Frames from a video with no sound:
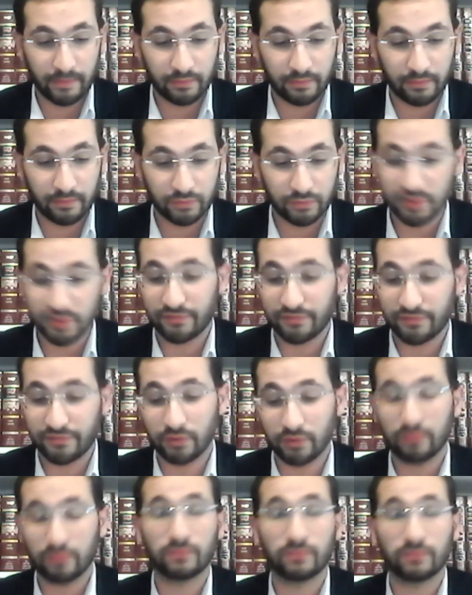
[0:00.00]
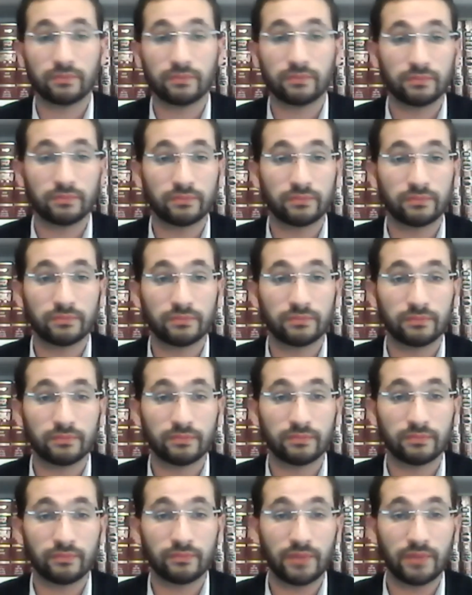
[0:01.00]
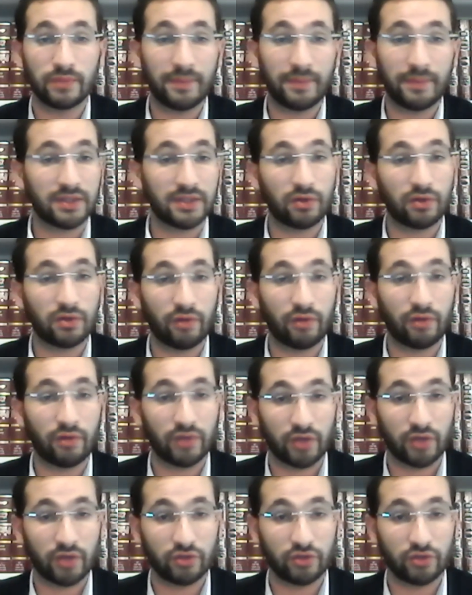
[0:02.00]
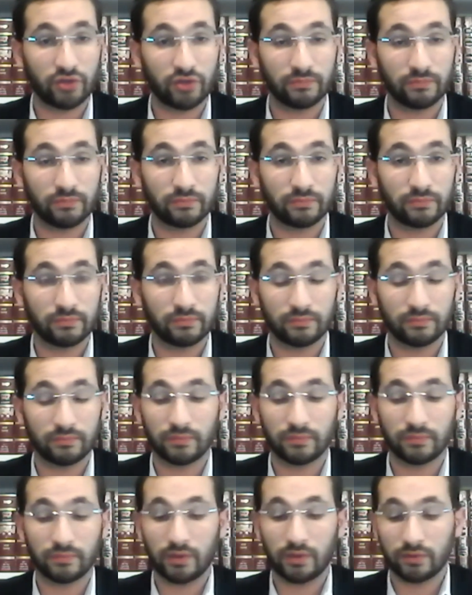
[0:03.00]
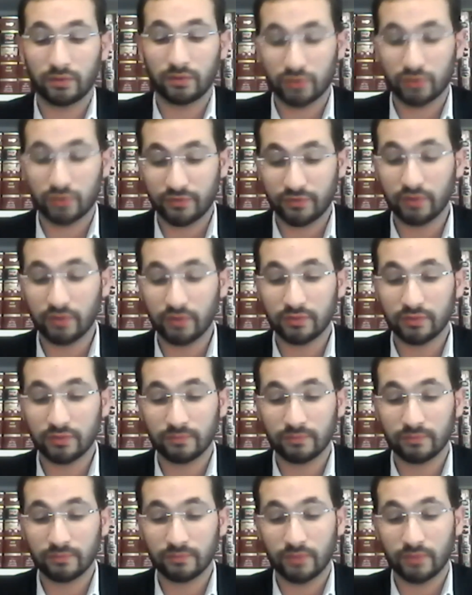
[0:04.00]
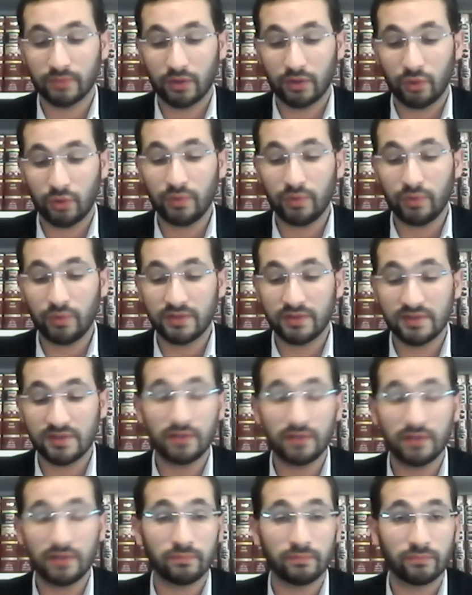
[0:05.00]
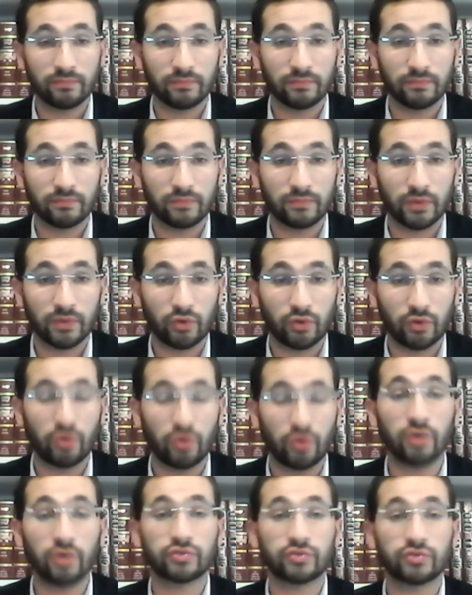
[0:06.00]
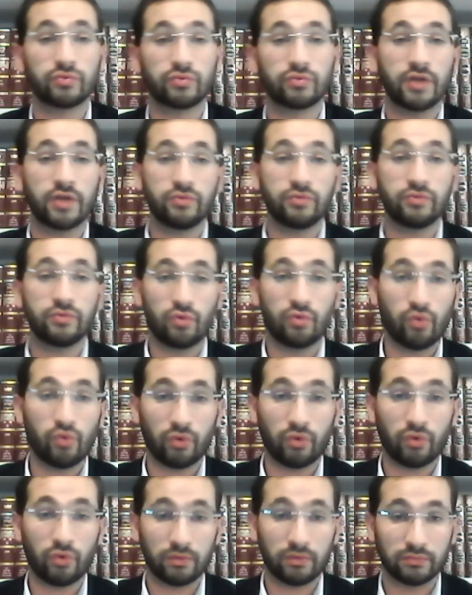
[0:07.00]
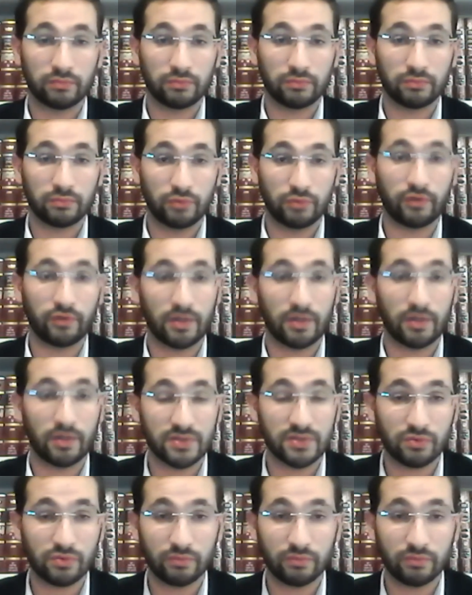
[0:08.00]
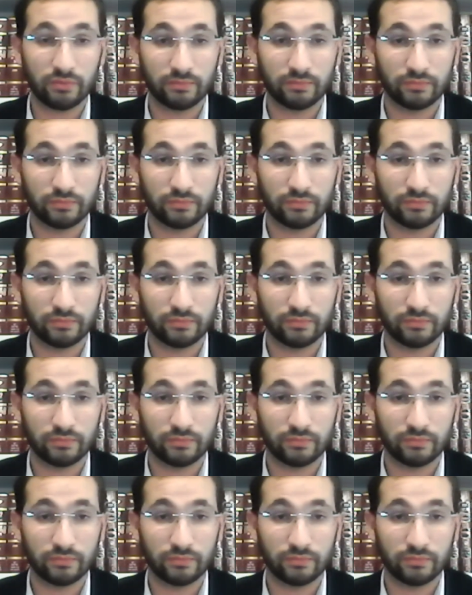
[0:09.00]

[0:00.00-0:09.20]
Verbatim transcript: Tosfot n'est pas d'accord avec Rachi. Tosfot lui, il dit que lorsqu'on a une cour devant la maison,